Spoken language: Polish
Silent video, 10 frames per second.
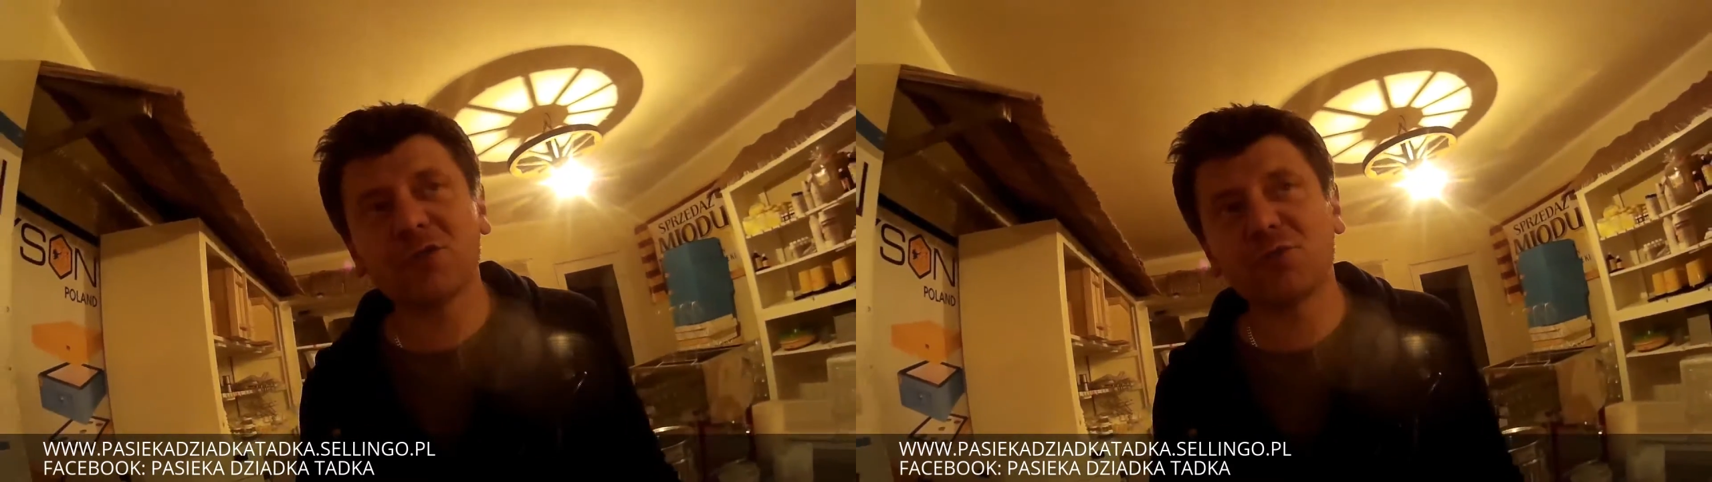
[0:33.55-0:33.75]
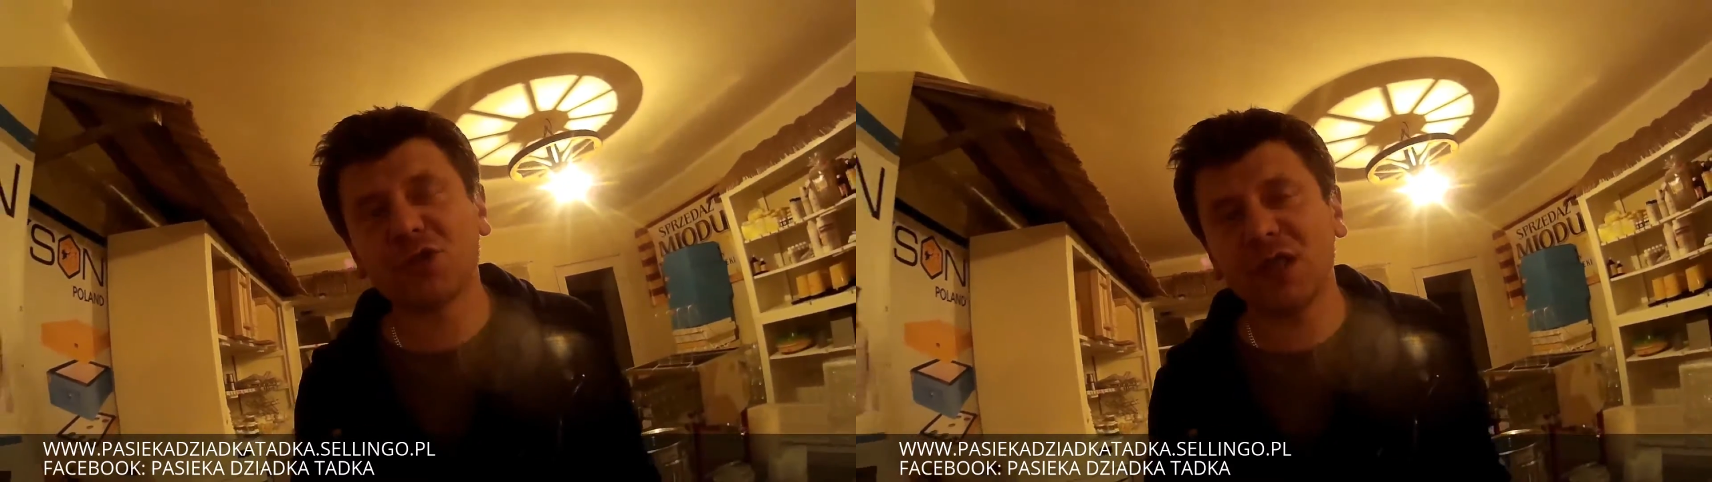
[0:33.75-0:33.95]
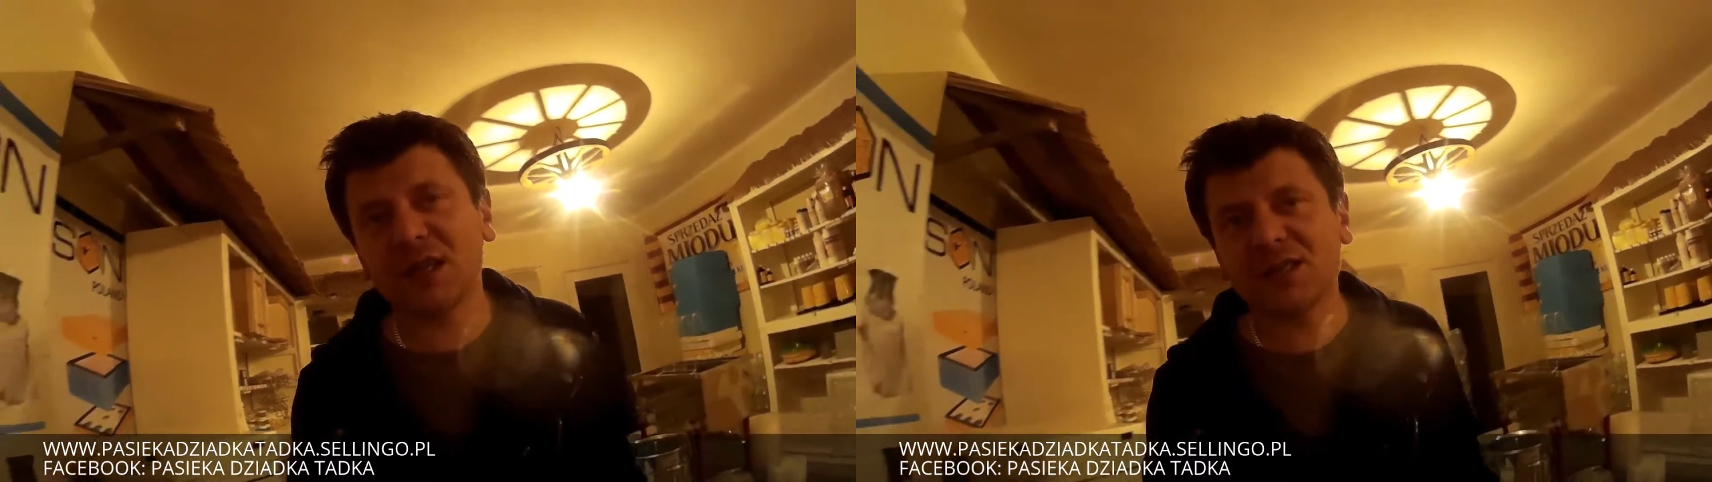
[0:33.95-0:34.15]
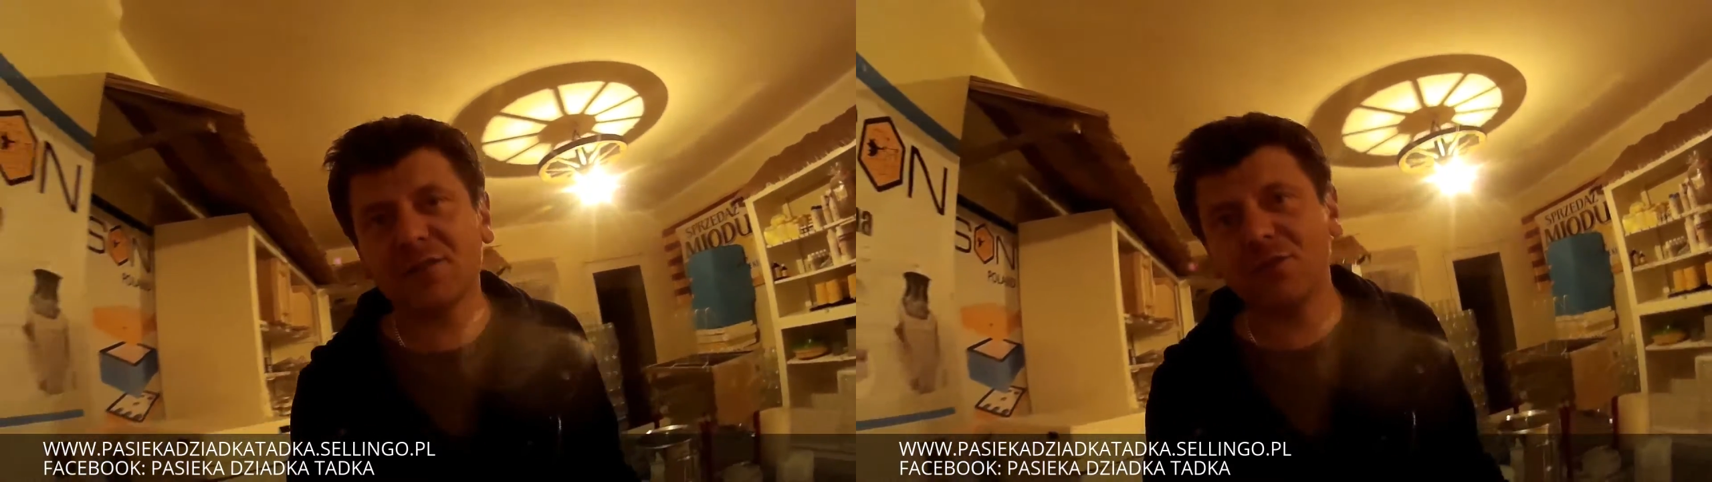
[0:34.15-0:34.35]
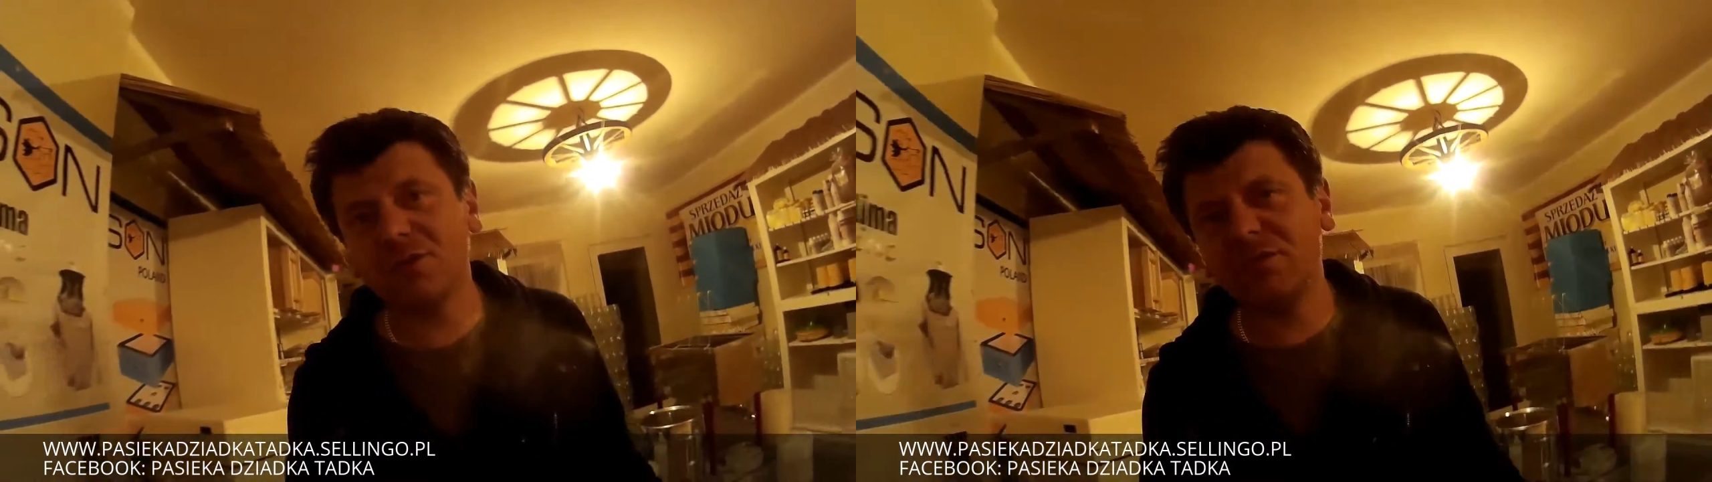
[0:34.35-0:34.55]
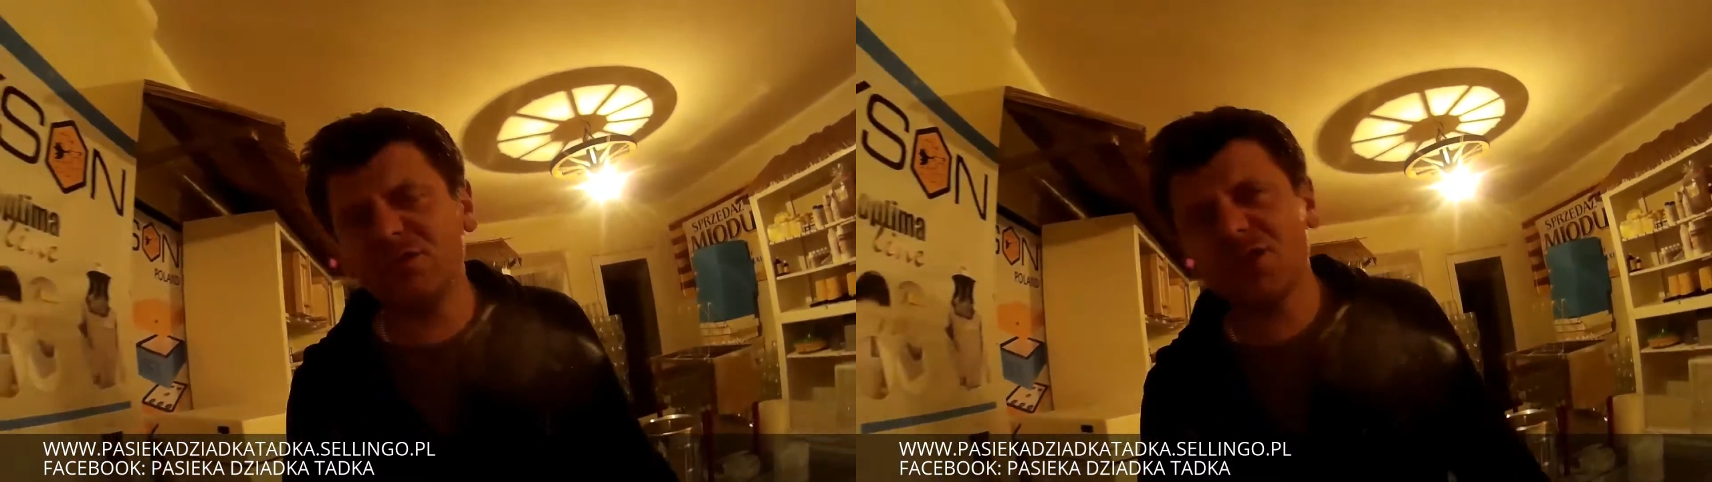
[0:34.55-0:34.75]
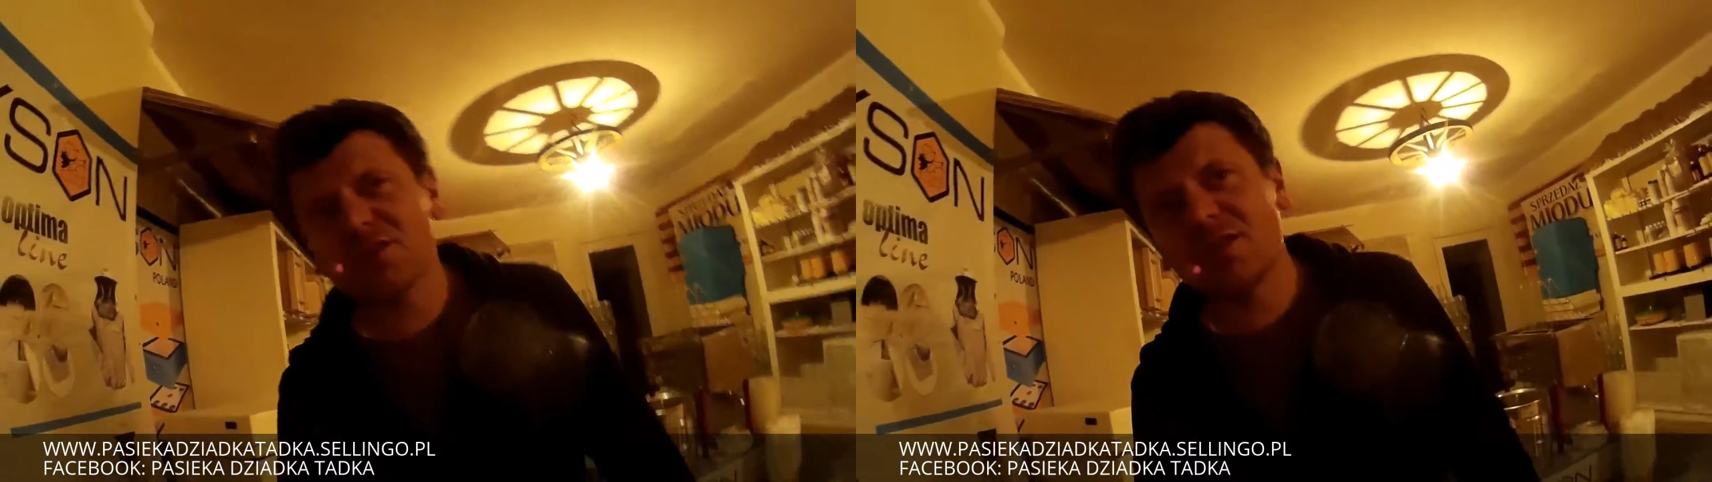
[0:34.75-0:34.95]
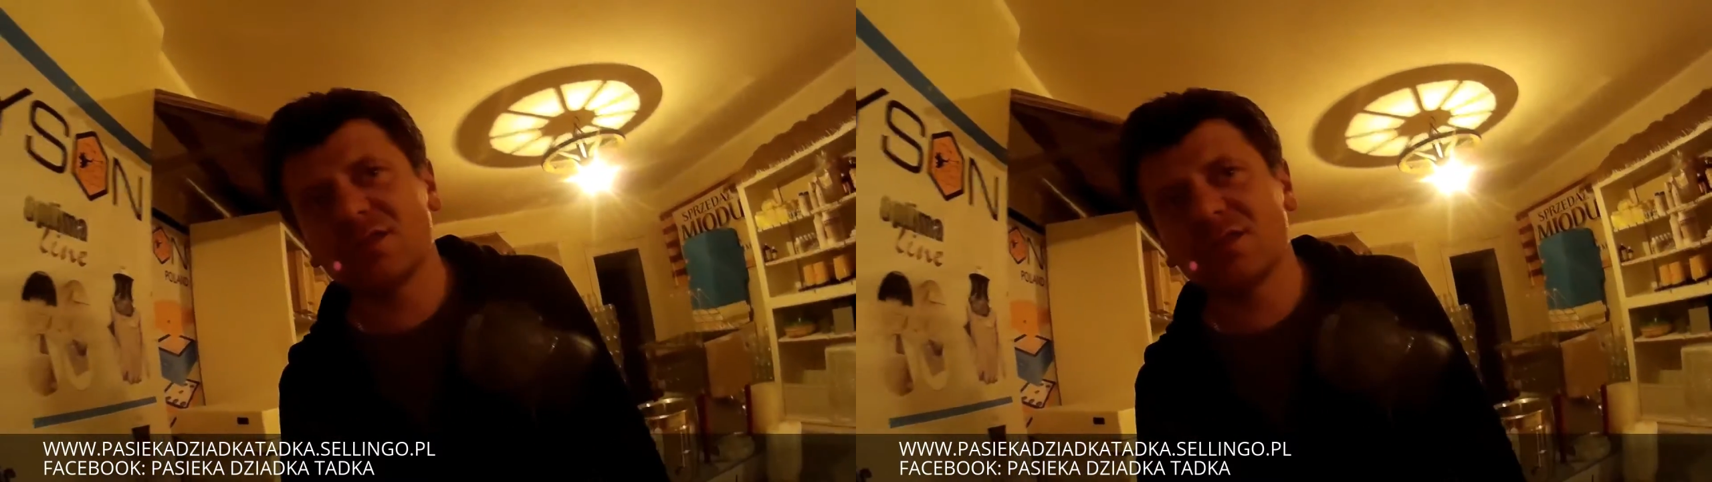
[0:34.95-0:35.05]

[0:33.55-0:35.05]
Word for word: pszczelarstwo i wszystko,